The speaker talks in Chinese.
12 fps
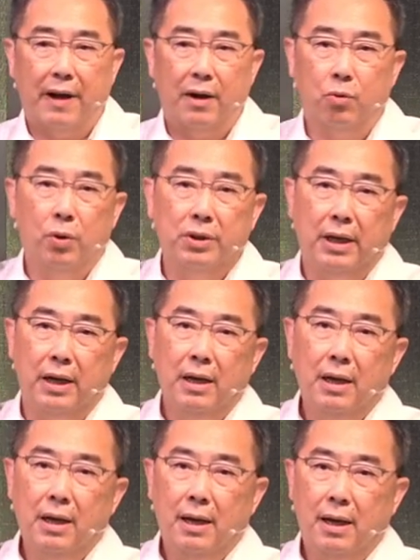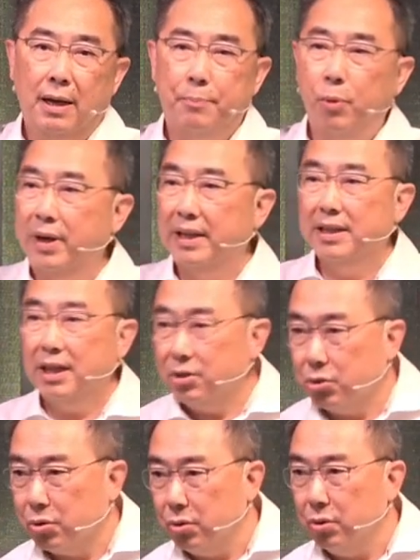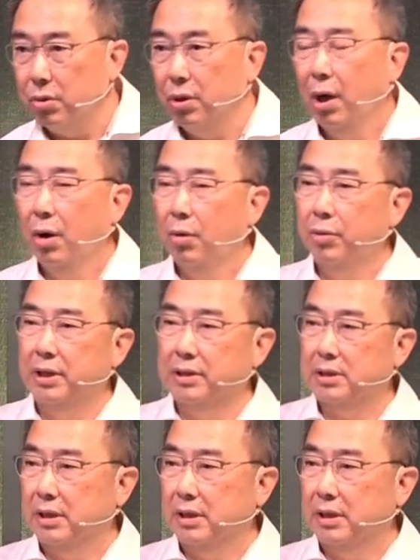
或到法国的呃勃艮地区，